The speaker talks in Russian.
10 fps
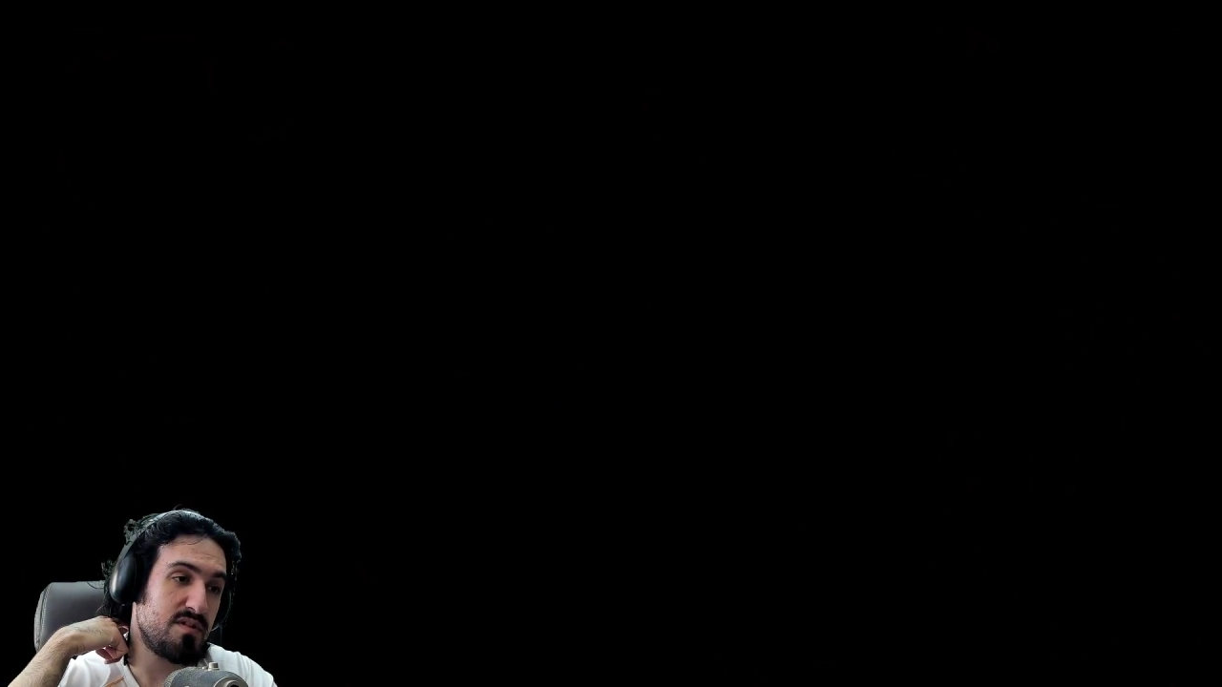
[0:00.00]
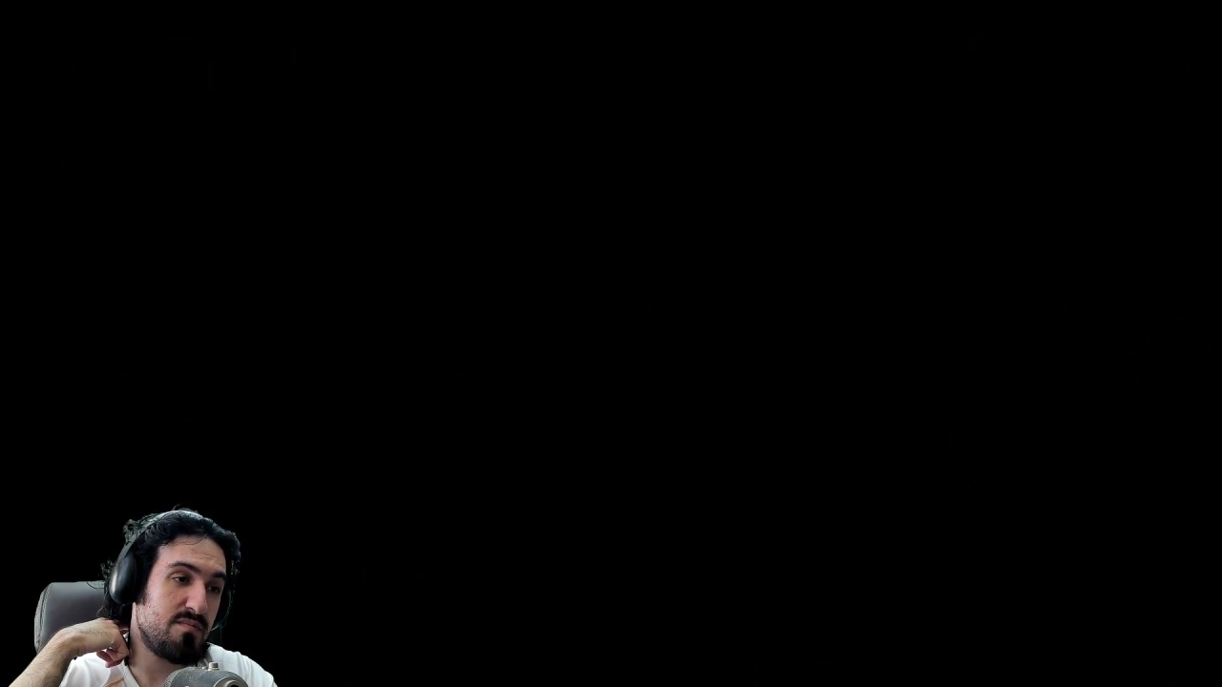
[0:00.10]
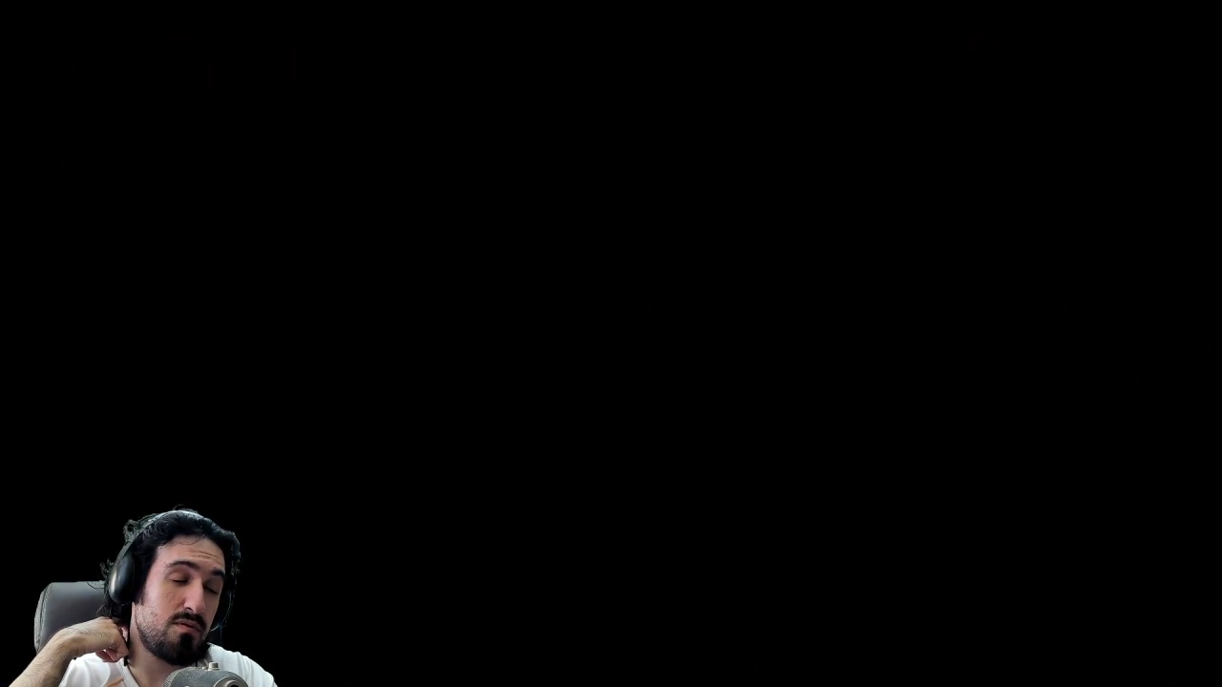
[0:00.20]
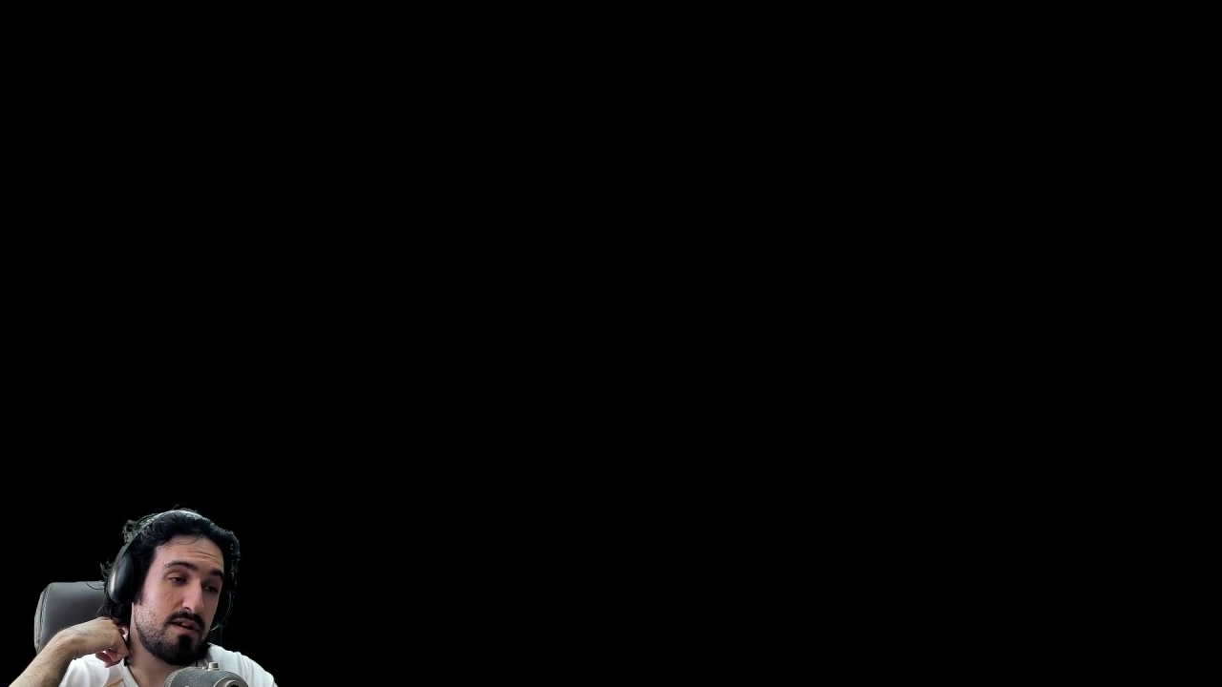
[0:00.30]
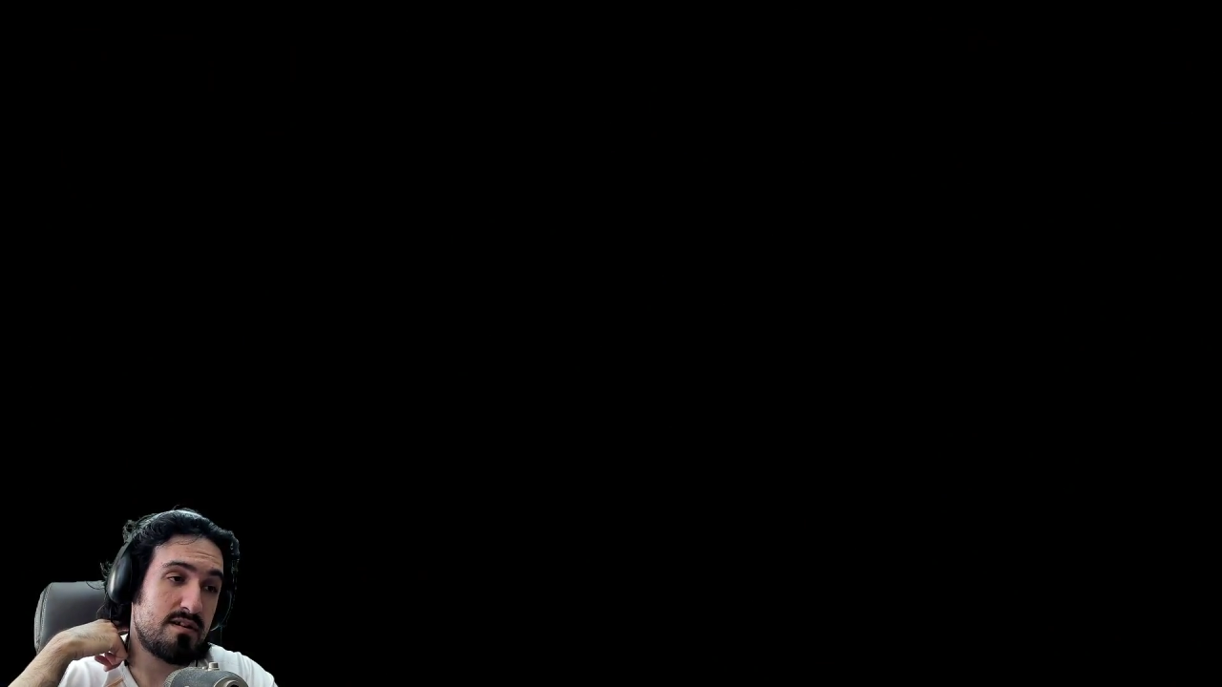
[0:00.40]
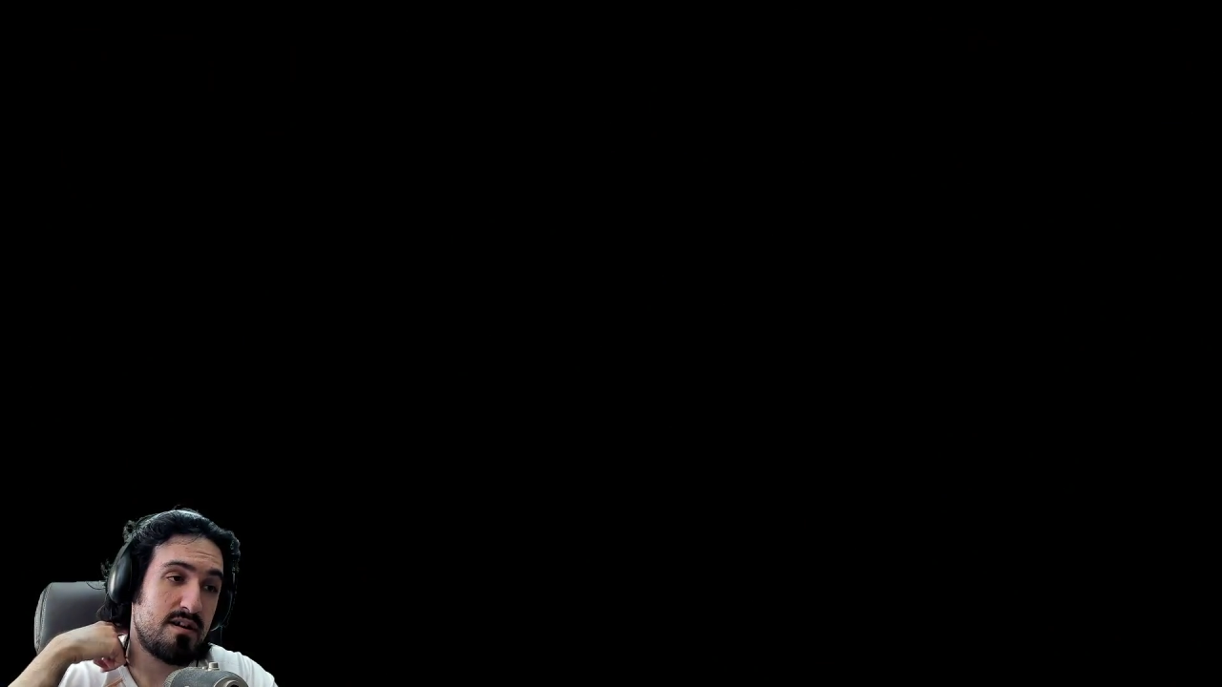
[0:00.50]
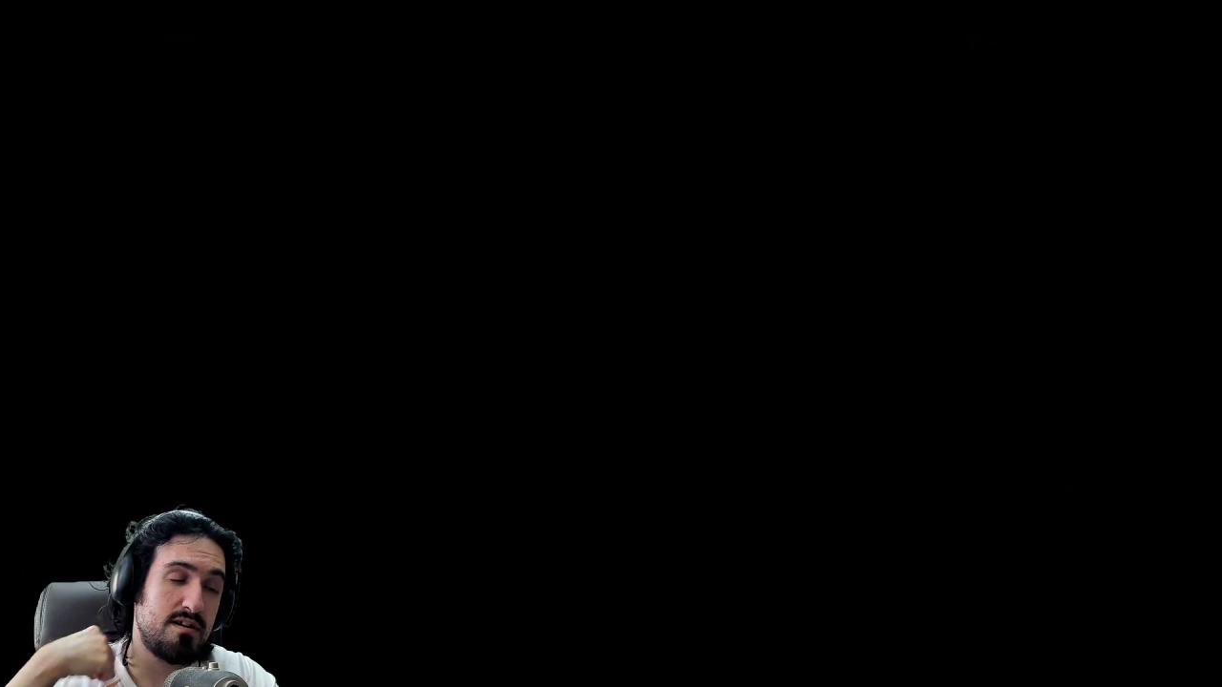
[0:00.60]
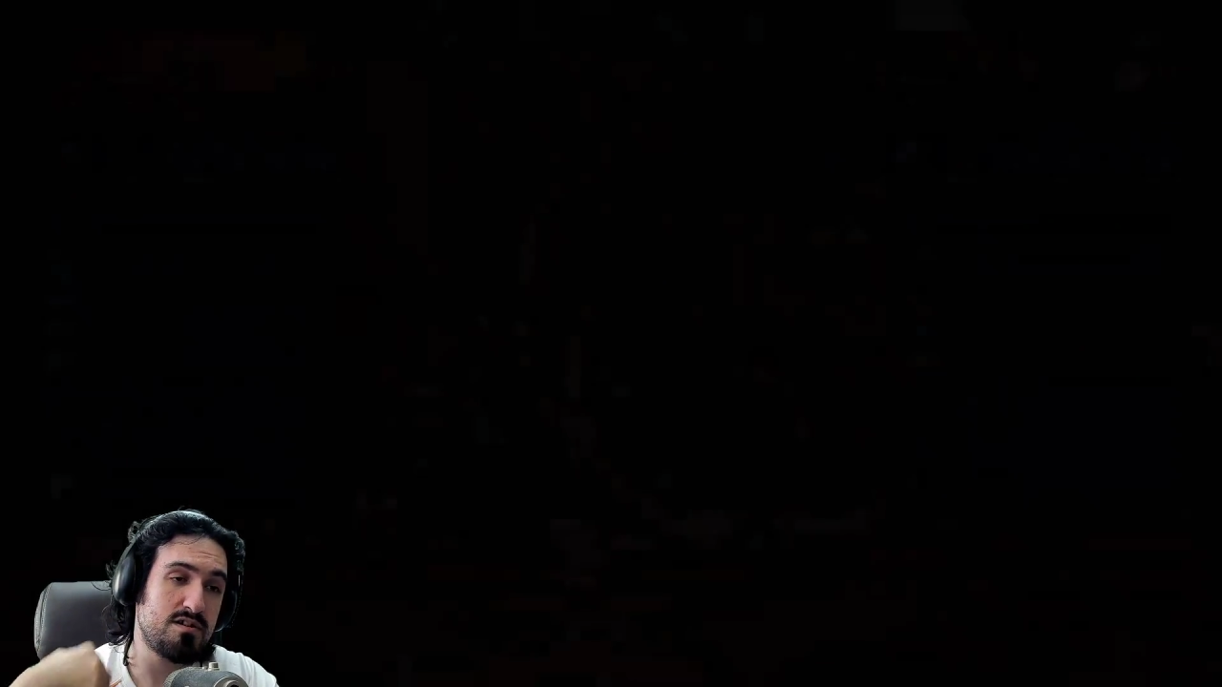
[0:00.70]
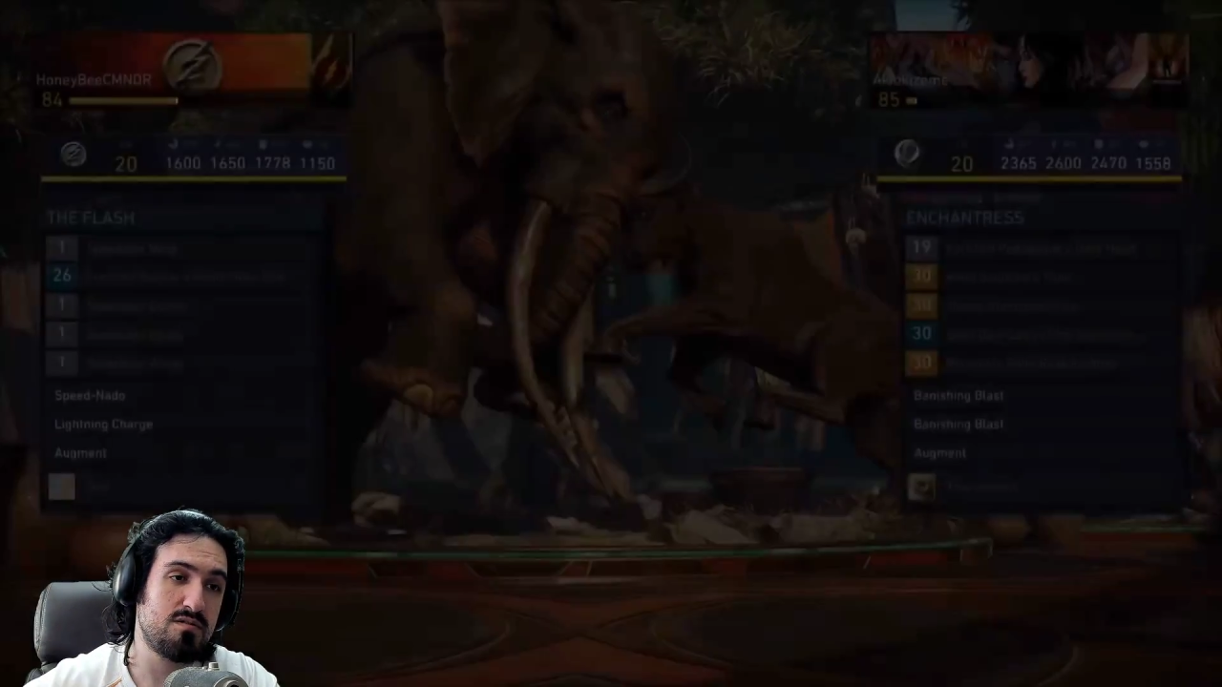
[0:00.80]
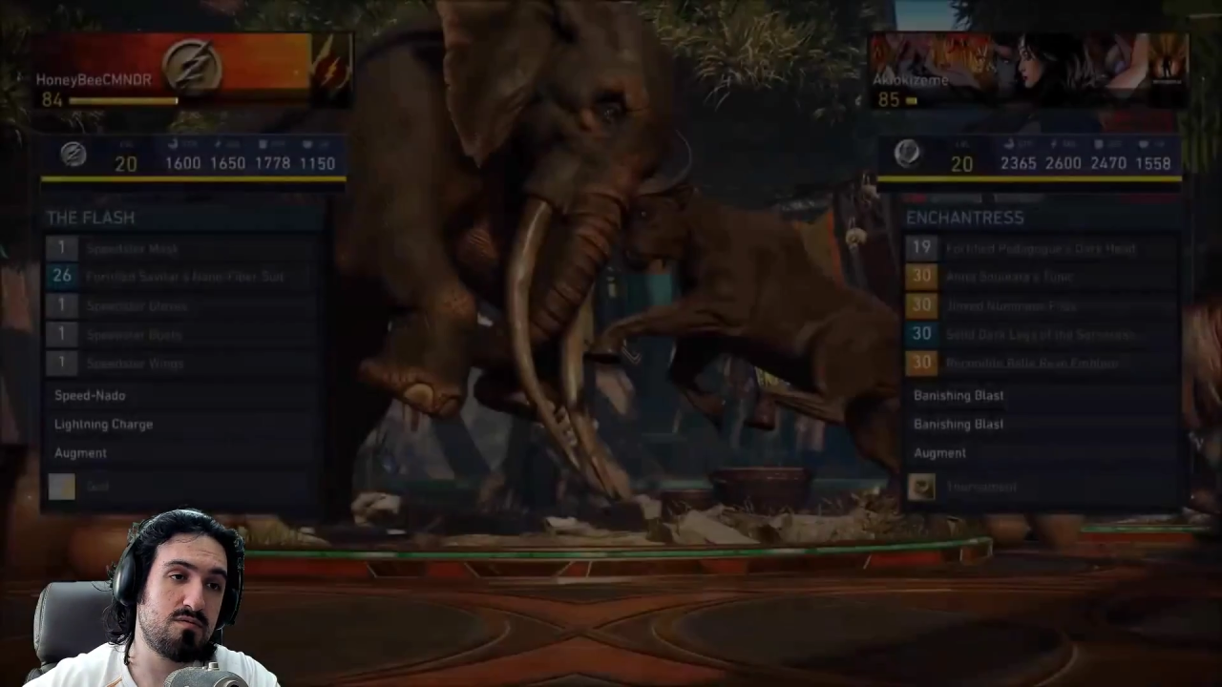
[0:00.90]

наблюдать, конечно,